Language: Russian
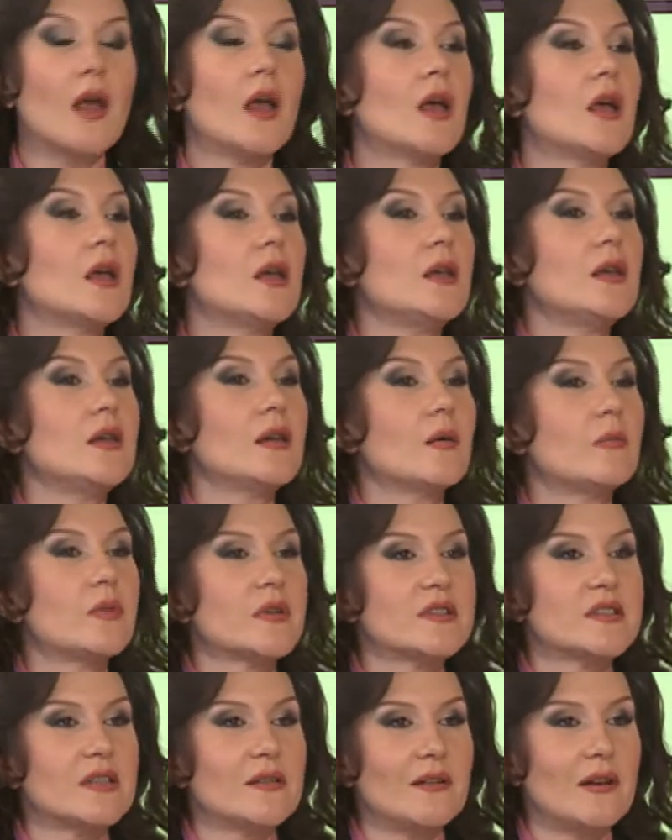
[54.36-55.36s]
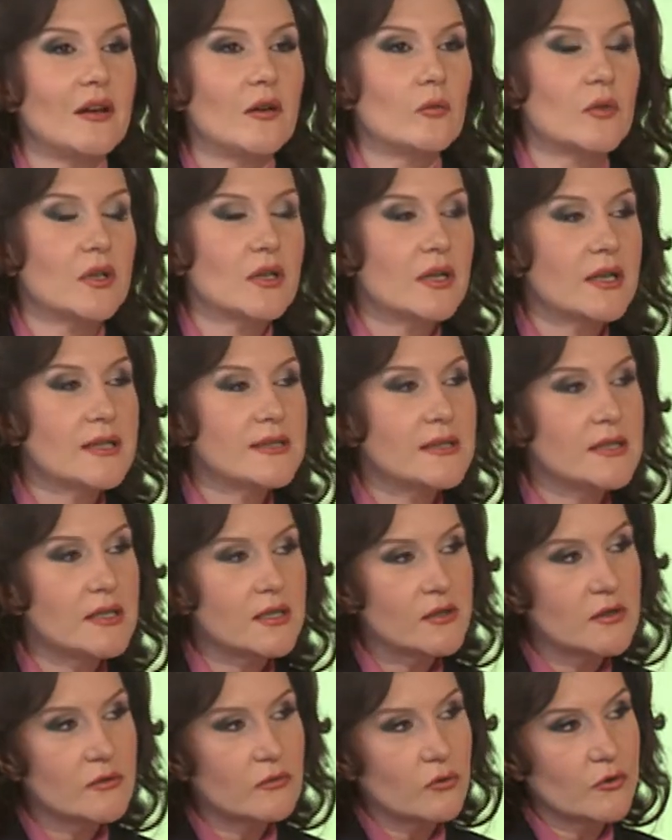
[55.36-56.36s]
И я представляю моих гостей.
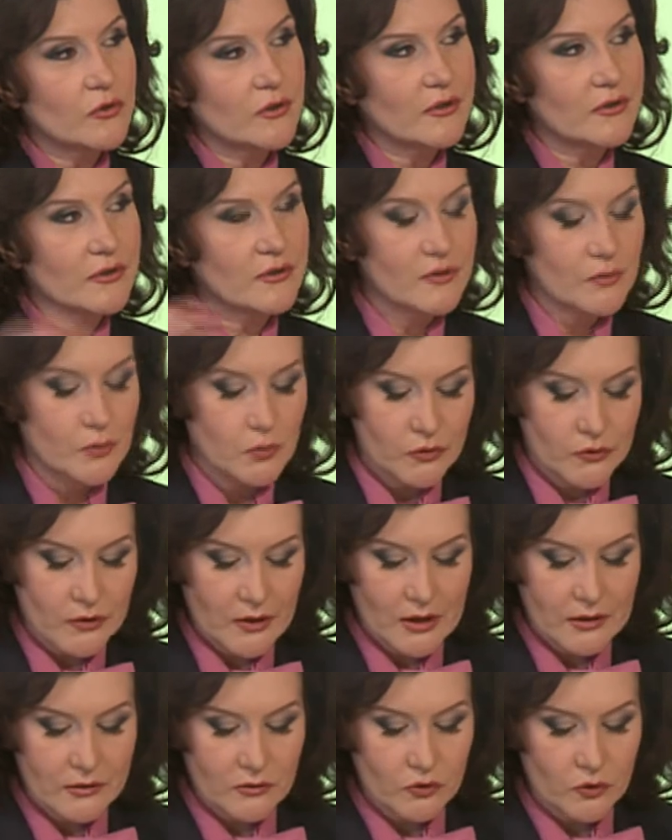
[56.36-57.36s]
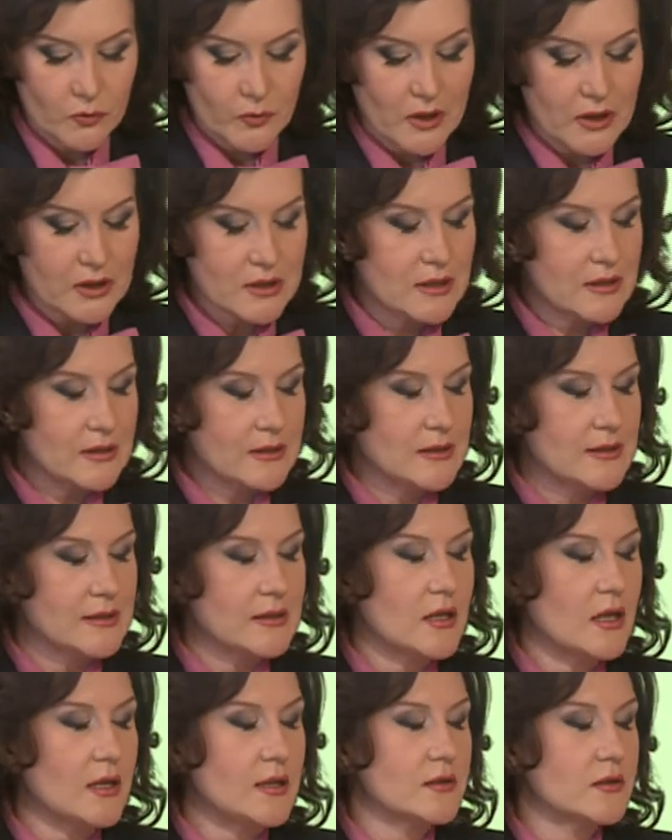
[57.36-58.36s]
Сегодня это депутат от партии
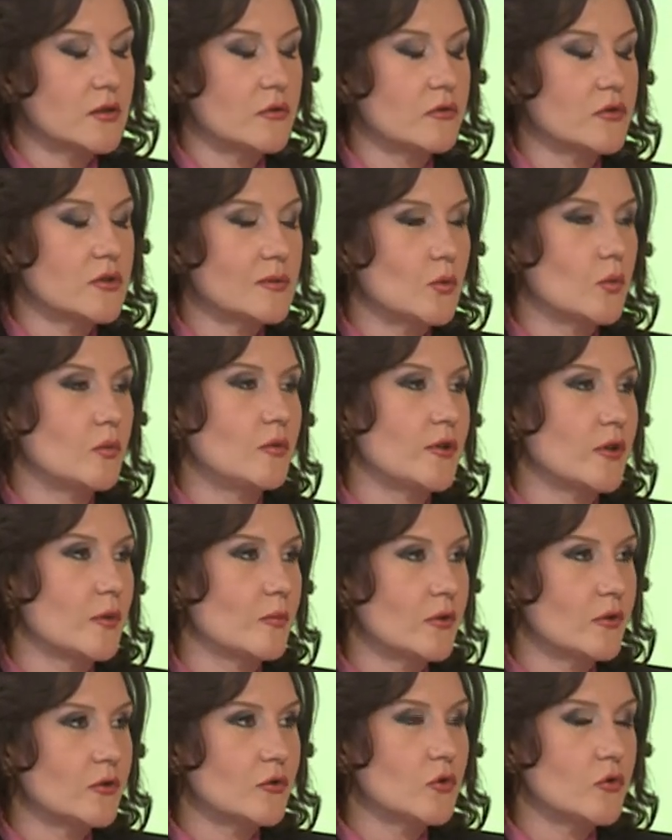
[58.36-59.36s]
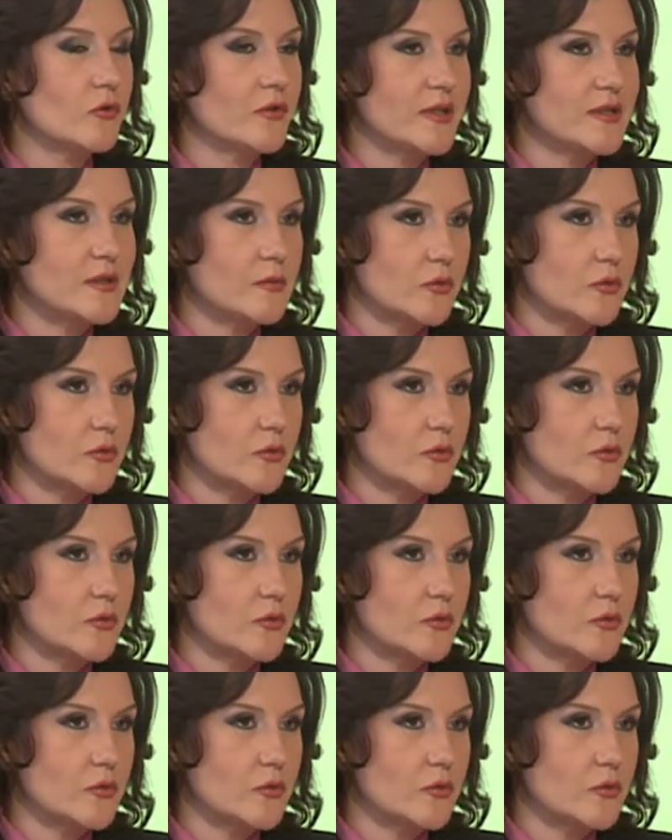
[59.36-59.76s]
социалистов Республики Молдова Владимир